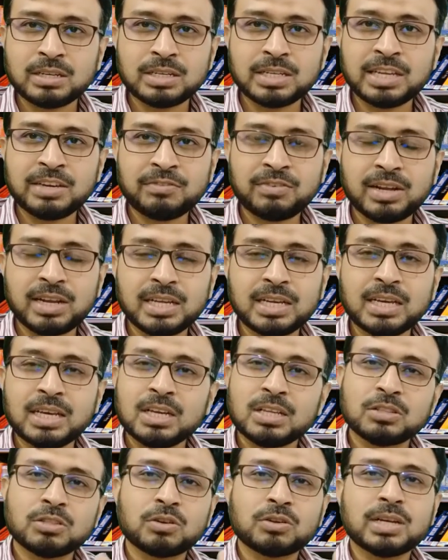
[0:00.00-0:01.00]
নিয়ে ফেলে
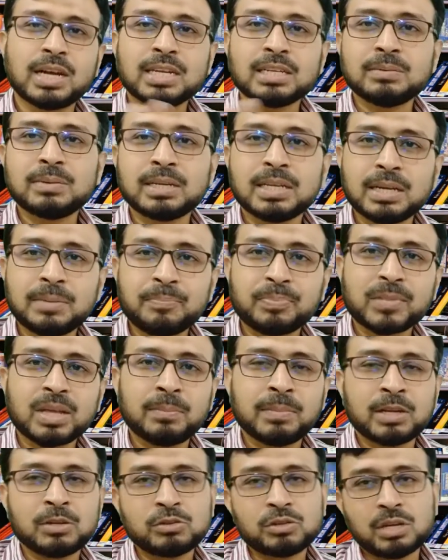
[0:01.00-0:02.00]
তখন আলটিমেটলি
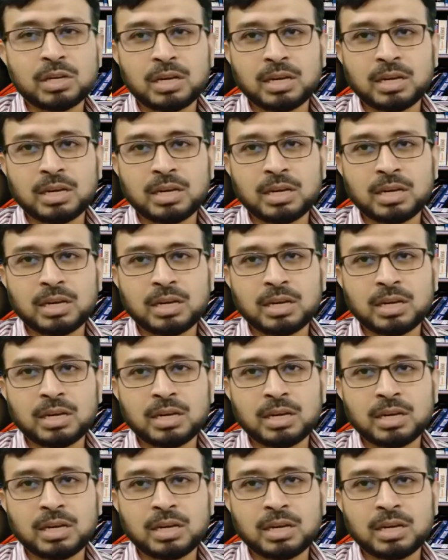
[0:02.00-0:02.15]
মানুষ